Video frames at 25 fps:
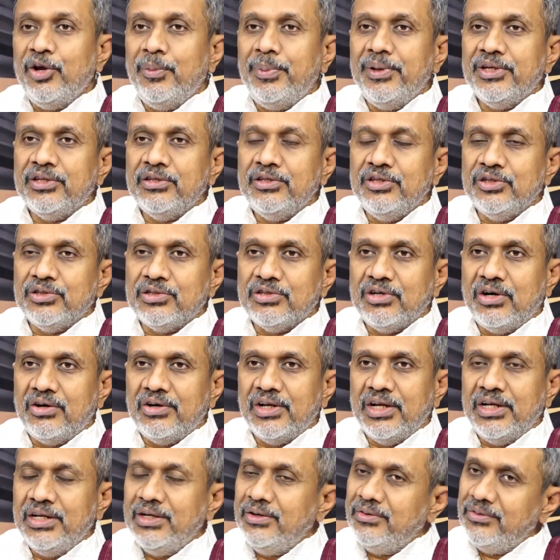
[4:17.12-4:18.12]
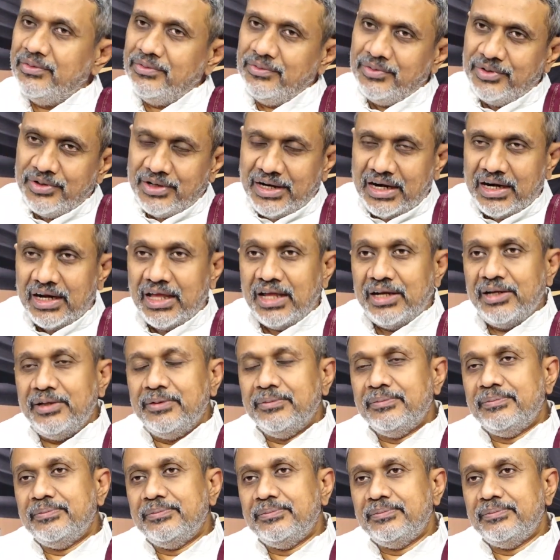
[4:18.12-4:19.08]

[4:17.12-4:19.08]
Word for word: బలోపేతం తీసుకురావడానికి వీరు వెళ్ళాలి